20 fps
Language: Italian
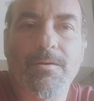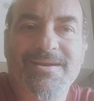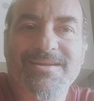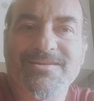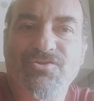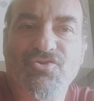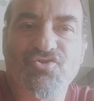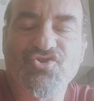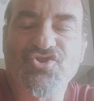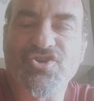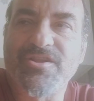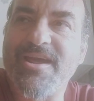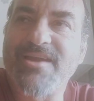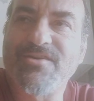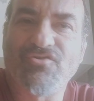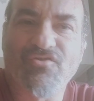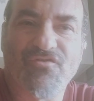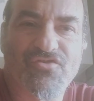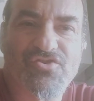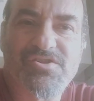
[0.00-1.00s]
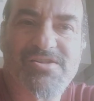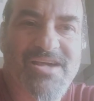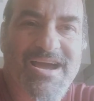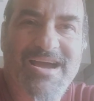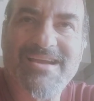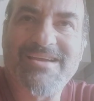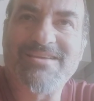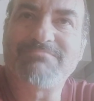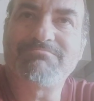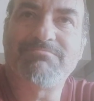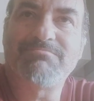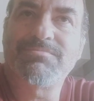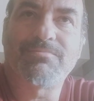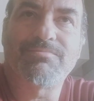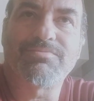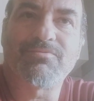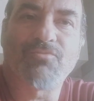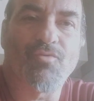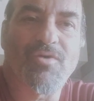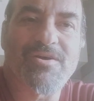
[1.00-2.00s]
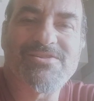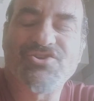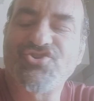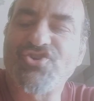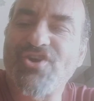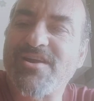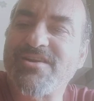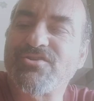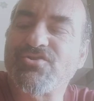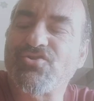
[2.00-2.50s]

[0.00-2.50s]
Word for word: retrocedendo, forse anche quasi già